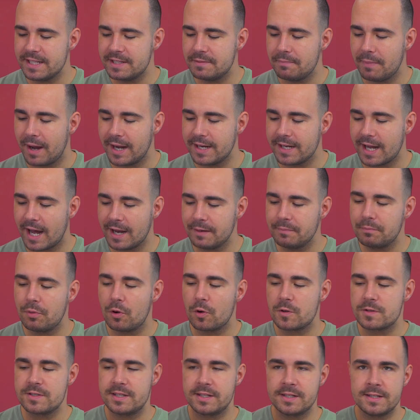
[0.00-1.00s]
ich mein
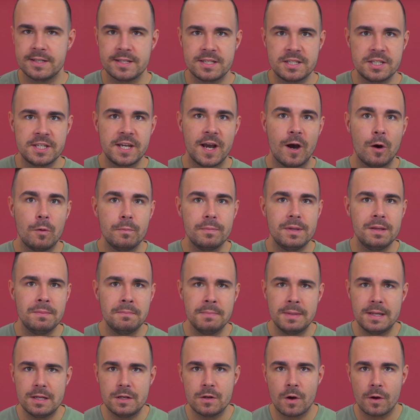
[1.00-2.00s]
Unboxing des Xiaomi
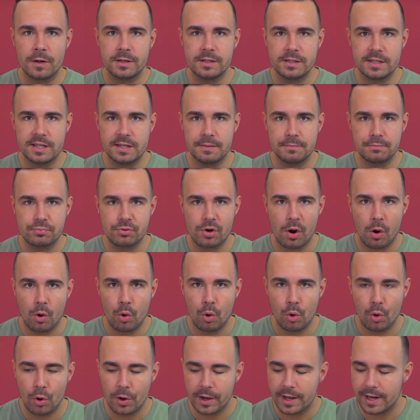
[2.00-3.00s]
Mi 9T
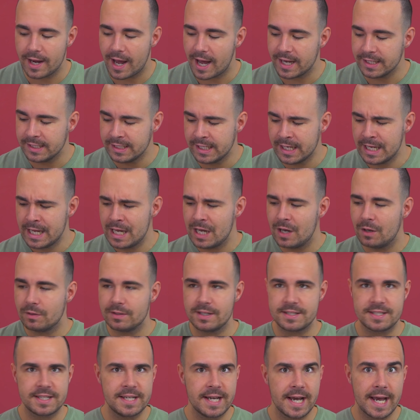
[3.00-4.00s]
Pro hochgeladen und
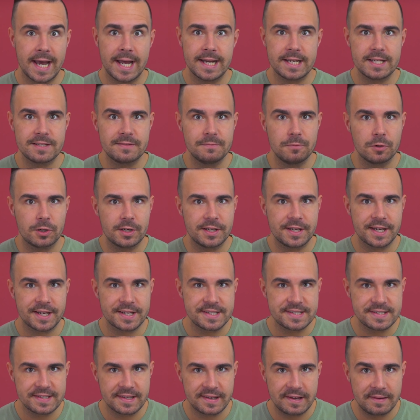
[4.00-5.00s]
das Gerät ist wirklich
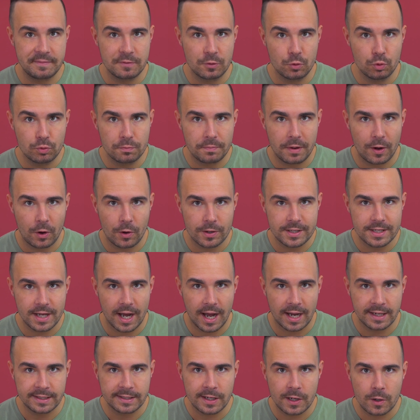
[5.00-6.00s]
extrem gut bei
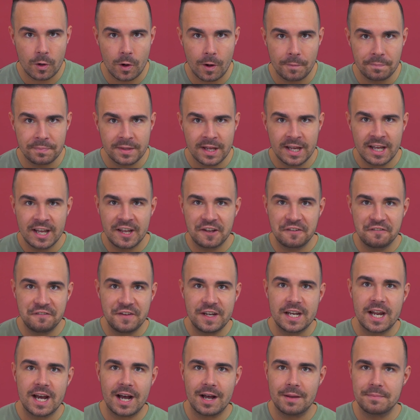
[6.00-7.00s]
euch angekommen.
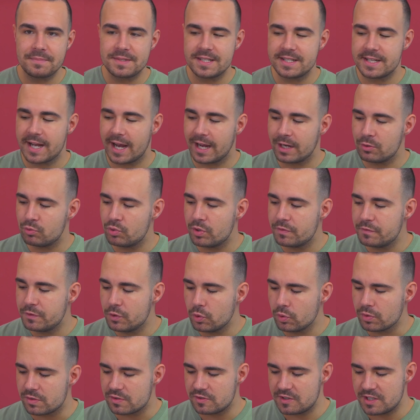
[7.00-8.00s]
Viele haben sich ein
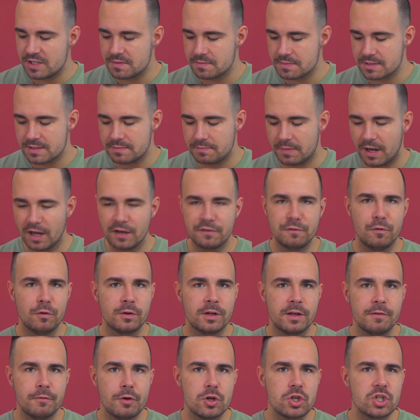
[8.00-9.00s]
Review zu diesem
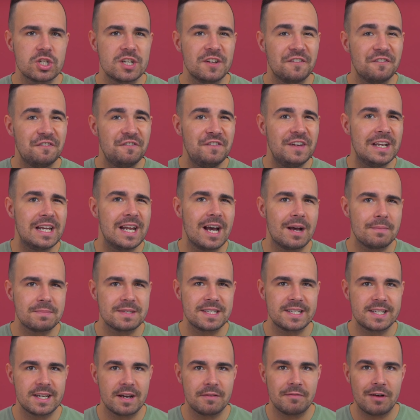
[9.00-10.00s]
Smartphone gewünscht, viele haben
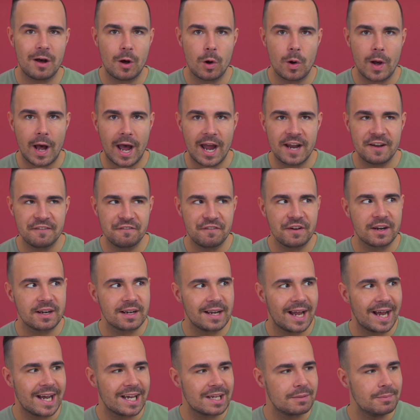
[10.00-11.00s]
sich aber auch einen
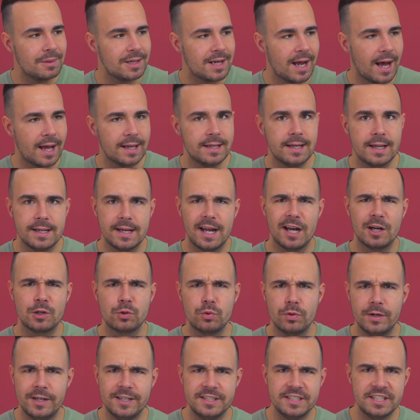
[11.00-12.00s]
Vergleich mit anderen
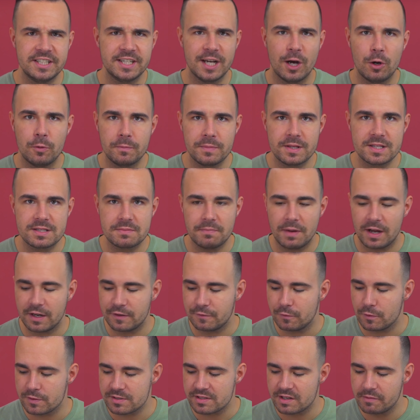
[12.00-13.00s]
aktuellen Xiaomi
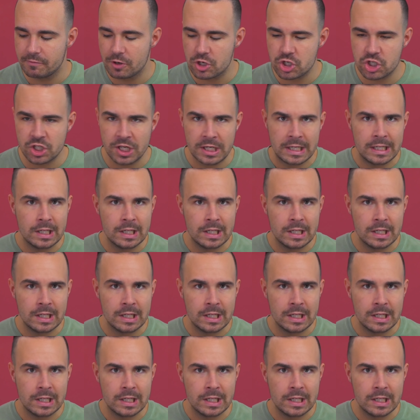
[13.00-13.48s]
Smartphones gewünscht